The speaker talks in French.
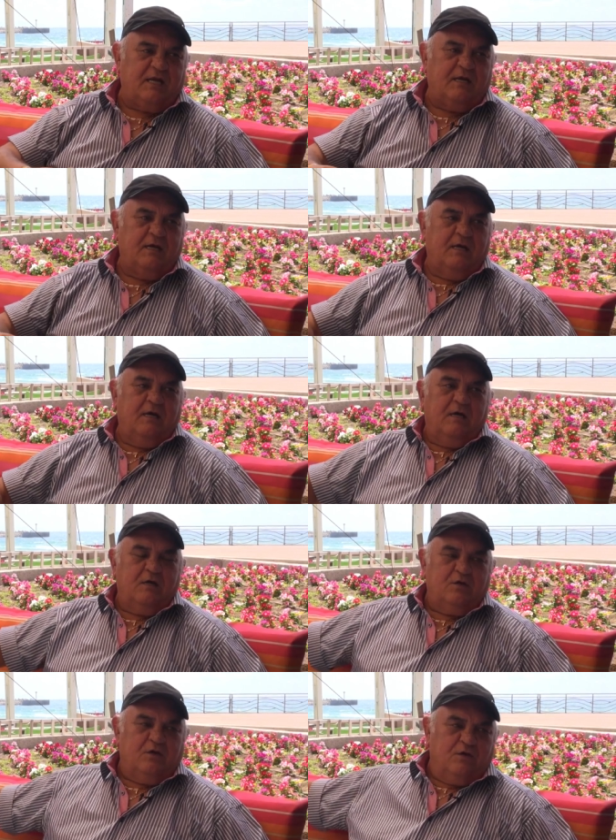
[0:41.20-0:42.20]
à
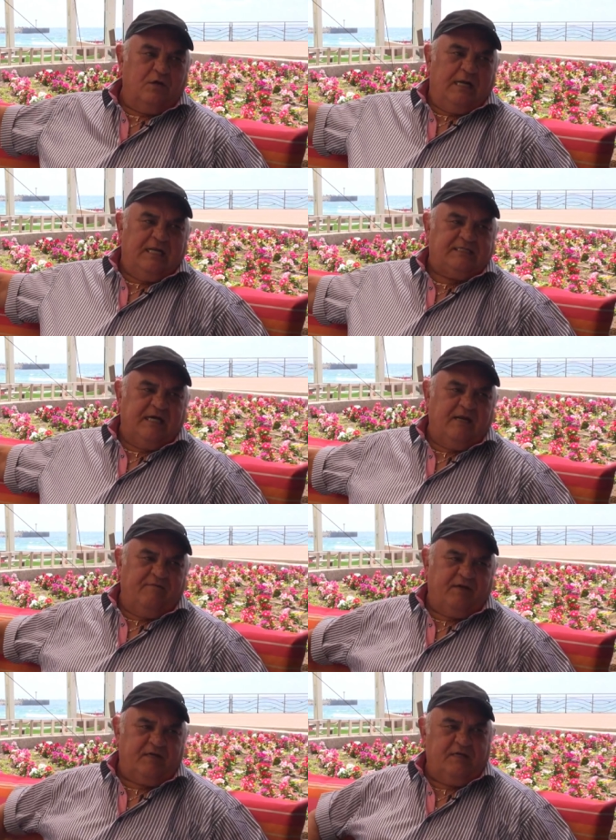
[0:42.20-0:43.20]
la, salle
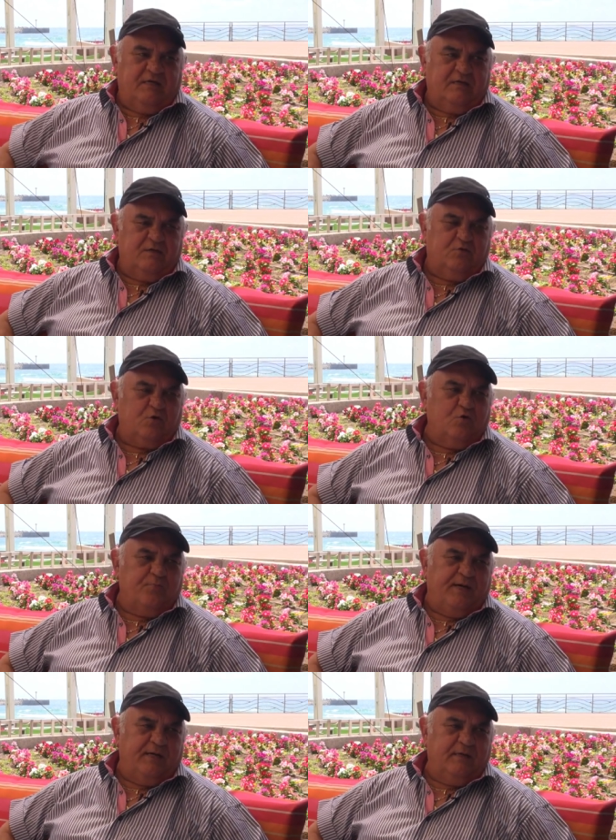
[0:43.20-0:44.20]
avec deux
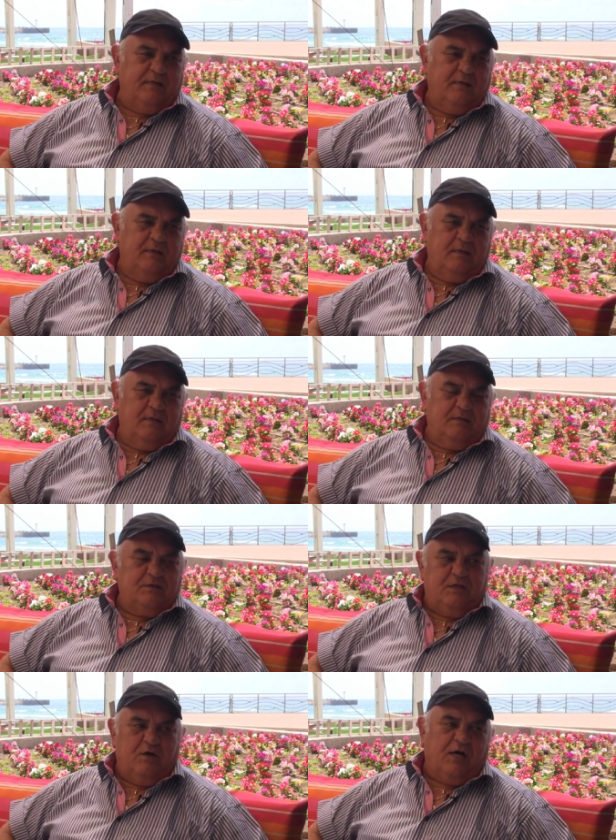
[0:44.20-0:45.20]
copains
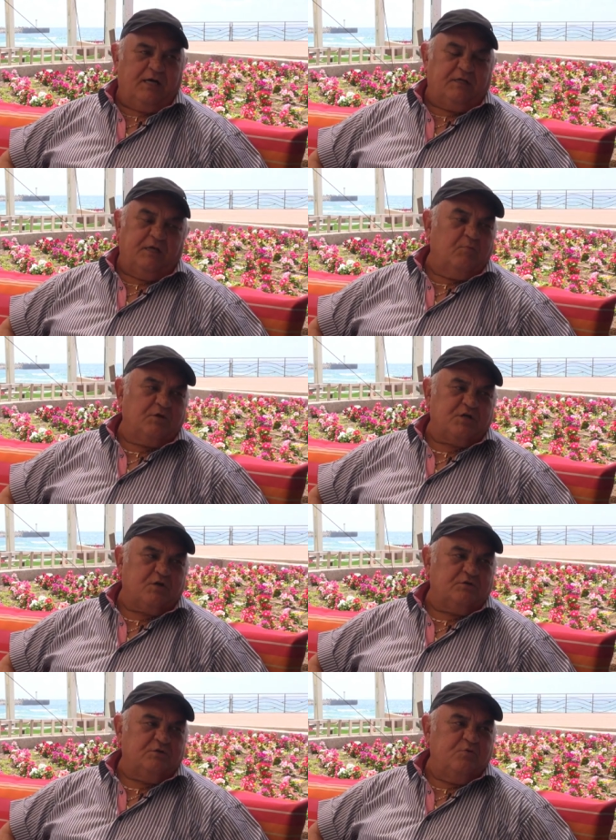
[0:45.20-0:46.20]
qui ont arrêté. Moi, j'ai
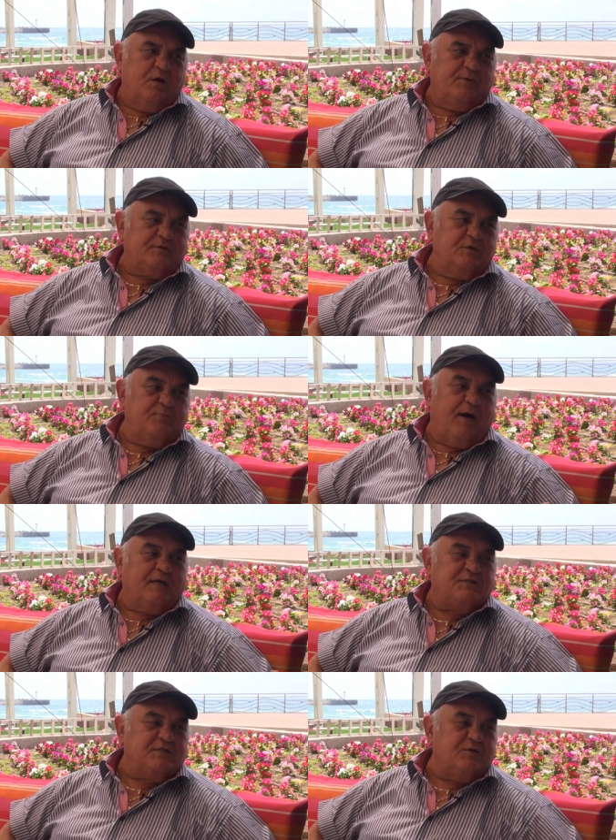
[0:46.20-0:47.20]
continué parce qu'il
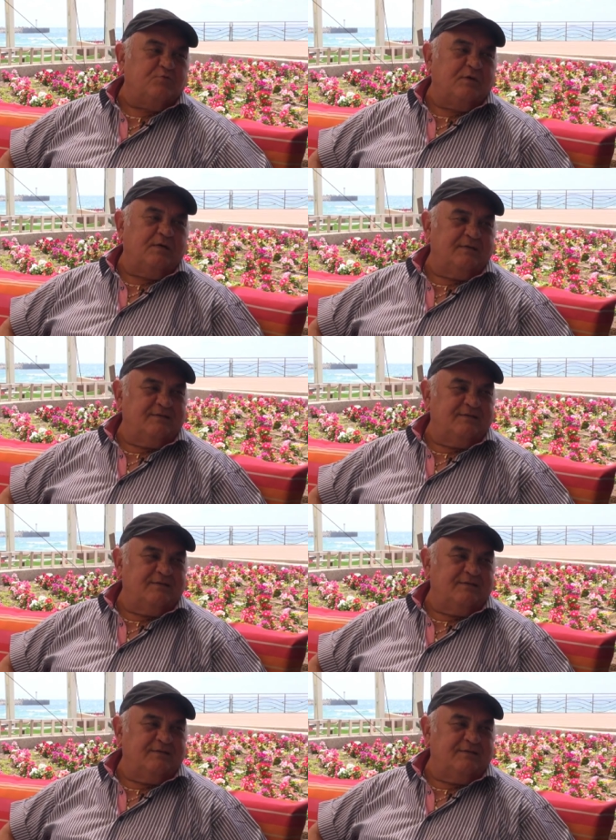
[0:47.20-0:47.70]
paraît que j'étais doué.